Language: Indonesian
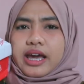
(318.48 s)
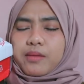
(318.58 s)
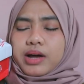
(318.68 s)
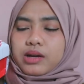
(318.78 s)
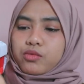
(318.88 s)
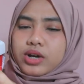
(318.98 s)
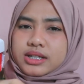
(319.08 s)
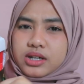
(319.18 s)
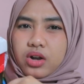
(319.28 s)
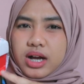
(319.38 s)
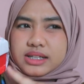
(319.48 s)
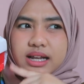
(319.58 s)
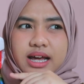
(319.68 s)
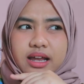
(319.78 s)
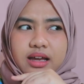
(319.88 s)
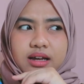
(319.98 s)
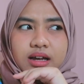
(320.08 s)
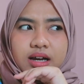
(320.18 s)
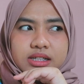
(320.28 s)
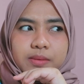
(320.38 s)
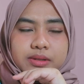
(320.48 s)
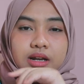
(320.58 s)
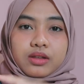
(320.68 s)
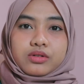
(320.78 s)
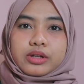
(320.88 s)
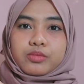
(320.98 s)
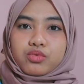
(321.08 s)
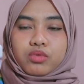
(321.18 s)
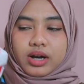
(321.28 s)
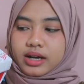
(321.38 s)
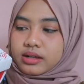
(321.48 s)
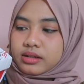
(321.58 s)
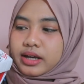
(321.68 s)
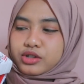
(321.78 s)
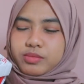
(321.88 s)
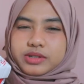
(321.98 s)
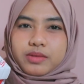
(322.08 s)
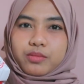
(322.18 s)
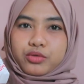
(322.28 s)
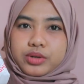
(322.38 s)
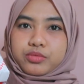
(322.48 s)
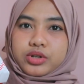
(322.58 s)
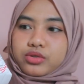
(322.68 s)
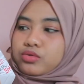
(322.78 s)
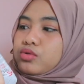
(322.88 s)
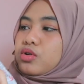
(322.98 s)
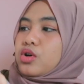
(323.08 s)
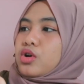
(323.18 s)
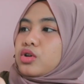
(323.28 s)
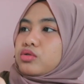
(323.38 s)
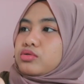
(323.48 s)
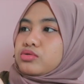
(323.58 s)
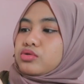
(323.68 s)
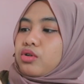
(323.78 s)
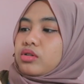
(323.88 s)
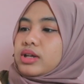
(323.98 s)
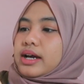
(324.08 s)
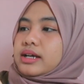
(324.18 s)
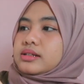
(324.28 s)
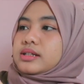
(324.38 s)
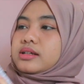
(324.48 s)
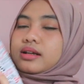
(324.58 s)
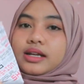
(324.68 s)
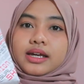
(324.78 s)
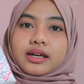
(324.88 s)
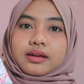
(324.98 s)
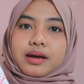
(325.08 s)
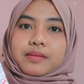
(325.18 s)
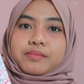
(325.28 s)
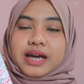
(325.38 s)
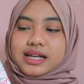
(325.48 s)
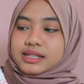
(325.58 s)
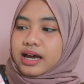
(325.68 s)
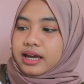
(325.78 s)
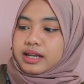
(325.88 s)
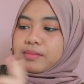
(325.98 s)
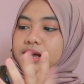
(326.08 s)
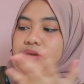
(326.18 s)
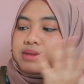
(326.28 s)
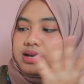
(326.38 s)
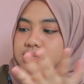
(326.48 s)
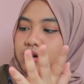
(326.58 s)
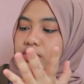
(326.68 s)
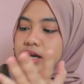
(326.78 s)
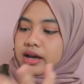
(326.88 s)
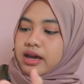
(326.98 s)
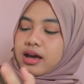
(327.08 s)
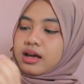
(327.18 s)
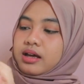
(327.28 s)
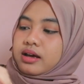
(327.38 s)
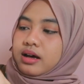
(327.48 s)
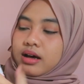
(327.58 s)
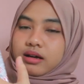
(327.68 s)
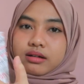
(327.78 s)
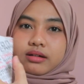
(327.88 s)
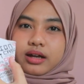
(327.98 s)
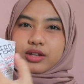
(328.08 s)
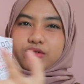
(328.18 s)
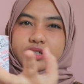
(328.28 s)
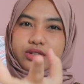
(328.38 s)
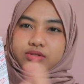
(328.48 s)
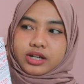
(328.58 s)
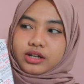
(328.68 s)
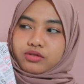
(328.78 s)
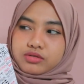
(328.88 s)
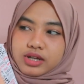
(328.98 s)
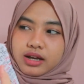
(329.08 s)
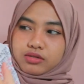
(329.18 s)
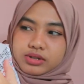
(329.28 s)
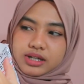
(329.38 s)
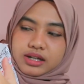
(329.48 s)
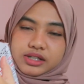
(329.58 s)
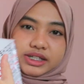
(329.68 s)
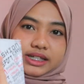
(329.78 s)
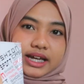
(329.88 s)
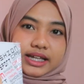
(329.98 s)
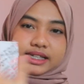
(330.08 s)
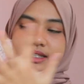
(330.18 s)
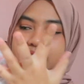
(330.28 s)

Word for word: ini kayaknya paling murah sih kalau nggak salah harganya nggak sampai 100 ribuan kayak cuma 90 ribu gitu terus untuk kotaknya sendiri biasa ya ini paling biasa kotaknya Eh, ada tulisan-tulisan gitu terus ada tulisan Cina nya di